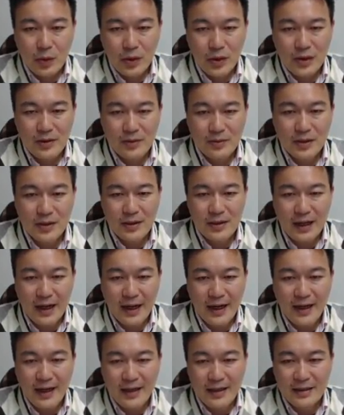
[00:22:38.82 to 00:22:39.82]
为什么是
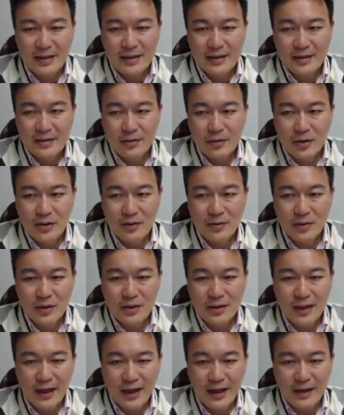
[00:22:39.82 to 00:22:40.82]
ix？为什么
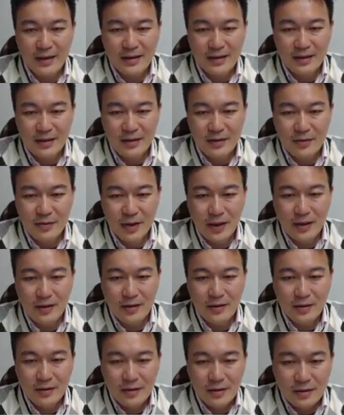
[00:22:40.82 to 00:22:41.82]
是 ix？因
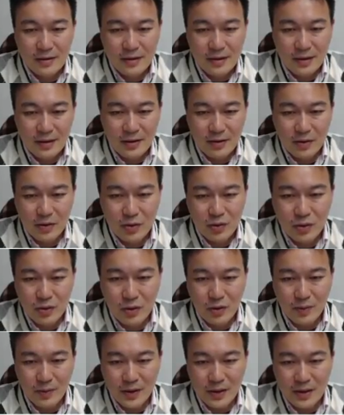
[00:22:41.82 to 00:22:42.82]
为请各位注
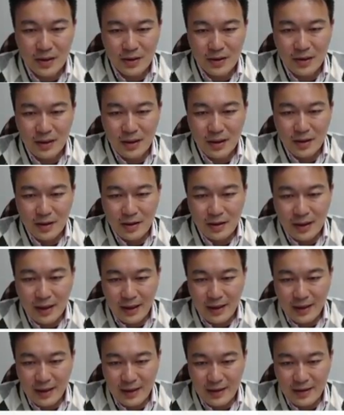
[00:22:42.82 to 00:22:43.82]
意，我们是。
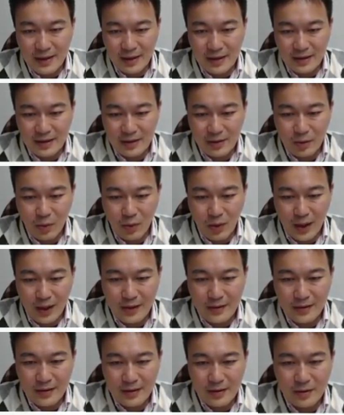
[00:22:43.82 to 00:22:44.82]
看它这样子
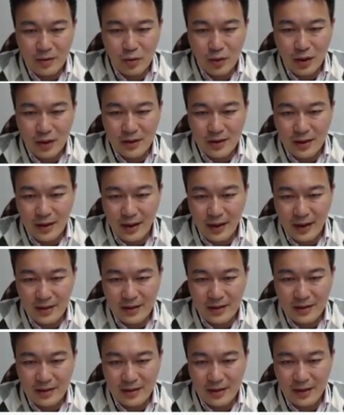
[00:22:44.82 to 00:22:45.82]
弯，是对这个
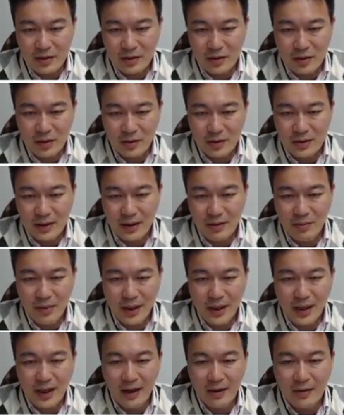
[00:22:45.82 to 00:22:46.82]
s 这个轴在
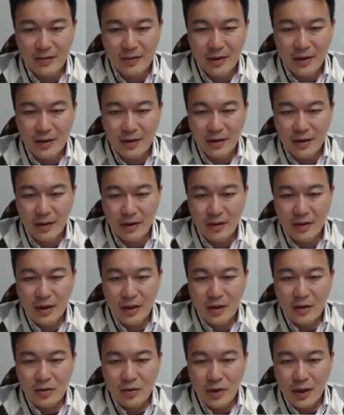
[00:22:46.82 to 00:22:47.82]
被凹的，好，
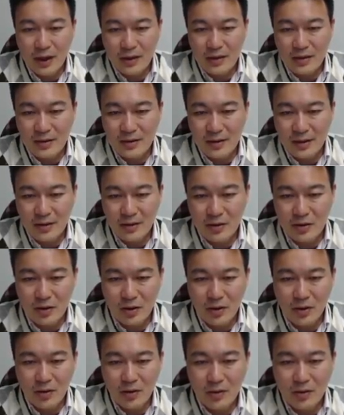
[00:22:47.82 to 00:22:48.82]
对 x 这个
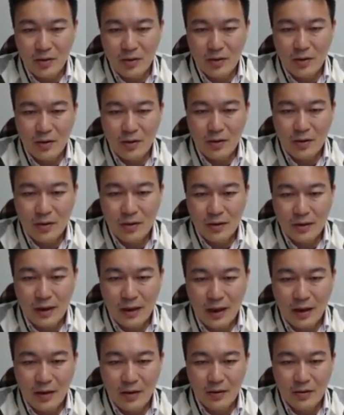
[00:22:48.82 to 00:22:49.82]
轴，
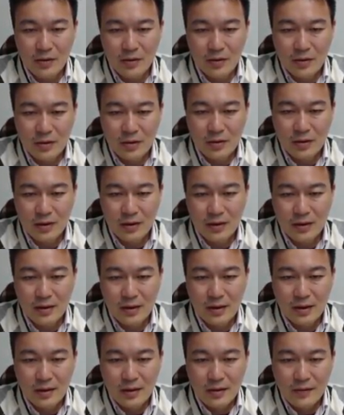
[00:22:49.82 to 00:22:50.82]
然后就是
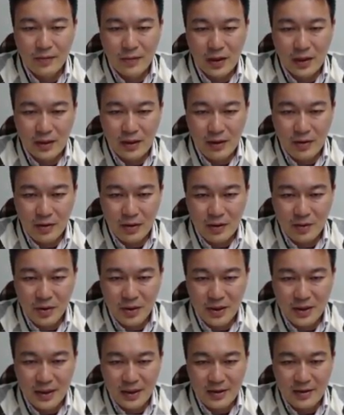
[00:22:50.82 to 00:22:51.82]
因为这
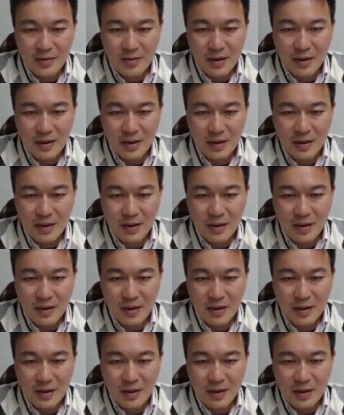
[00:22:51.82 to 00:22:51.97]
p 在